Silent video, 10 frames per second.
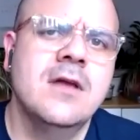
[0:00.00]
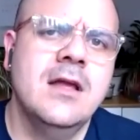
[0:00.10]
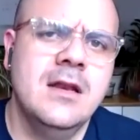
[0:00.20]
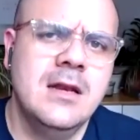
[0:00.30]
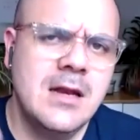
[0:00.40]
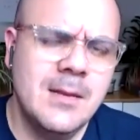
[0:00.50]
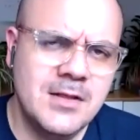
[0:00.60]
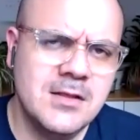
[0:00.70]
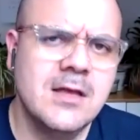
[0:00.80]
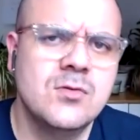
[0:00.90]
en la
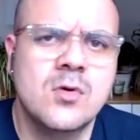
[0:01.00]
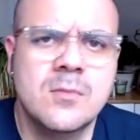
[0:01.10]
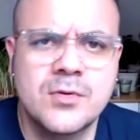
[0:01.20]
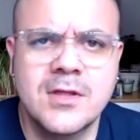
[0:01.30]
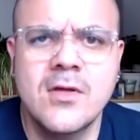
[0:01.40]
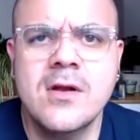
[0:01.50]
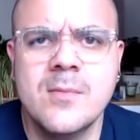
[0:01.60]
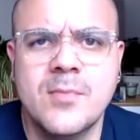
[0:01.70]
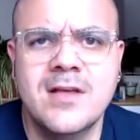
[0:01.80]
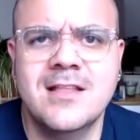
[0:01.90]
pantalla de tu computador y
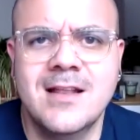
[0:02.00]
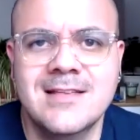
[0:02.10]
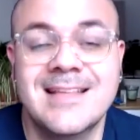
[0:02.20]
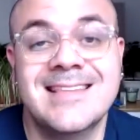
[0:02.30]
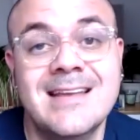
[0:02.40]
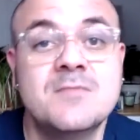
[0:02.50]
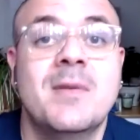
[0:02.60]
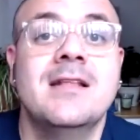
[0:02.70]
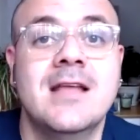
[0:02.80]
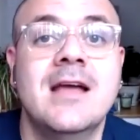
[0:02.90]
puedes tener hasta tres
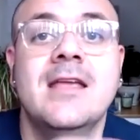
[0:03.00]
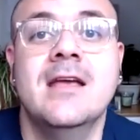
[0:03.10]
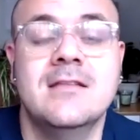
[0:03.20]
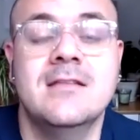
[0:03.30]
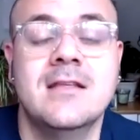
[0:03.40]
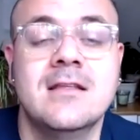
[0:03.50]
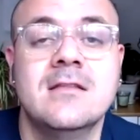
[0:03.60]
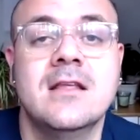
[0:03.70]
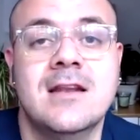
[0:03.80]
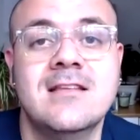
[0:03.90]
pantallas de
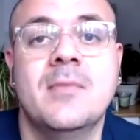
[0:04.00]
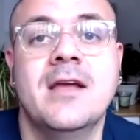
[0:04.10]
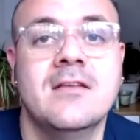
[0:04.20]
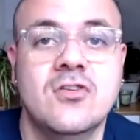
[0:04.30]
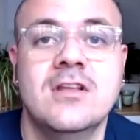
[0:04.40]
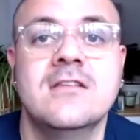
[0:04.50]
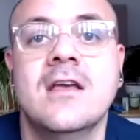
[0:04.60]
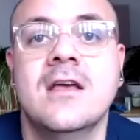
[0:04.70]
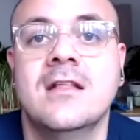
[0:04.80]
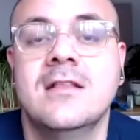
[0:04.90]
tres aplicaciones
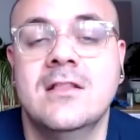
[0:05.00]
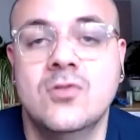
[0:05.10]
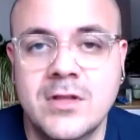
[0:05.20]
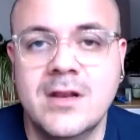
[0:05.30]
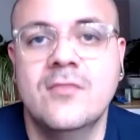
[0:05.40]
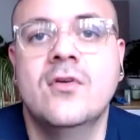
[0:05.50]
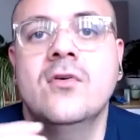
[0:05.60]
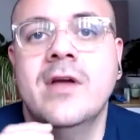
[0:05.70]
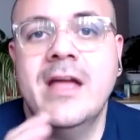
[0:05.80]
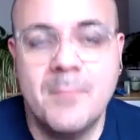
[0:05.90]
de tu
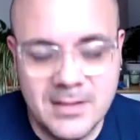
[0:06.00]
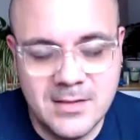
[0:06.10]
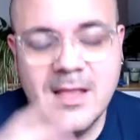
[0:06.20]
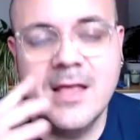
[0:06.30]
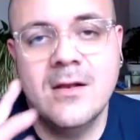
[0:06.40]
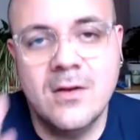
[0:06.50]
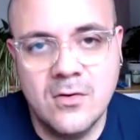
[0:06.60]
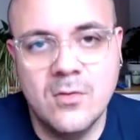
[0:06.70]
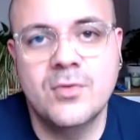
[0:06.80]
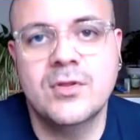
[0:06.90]
teléfono en pantalla del
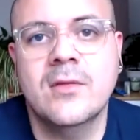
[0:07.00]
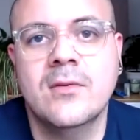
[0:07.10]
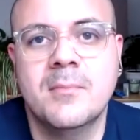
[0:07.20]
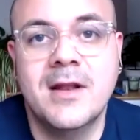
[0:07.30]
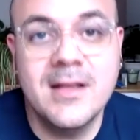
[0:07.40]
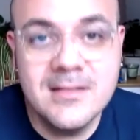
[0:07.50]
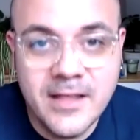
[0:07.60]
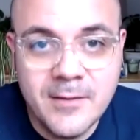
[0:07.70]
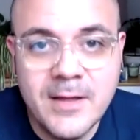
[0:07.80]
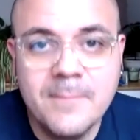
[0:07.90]
computador. ¿Para qué
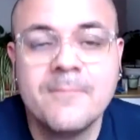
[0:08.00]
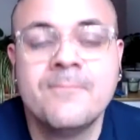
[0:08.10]
sirve?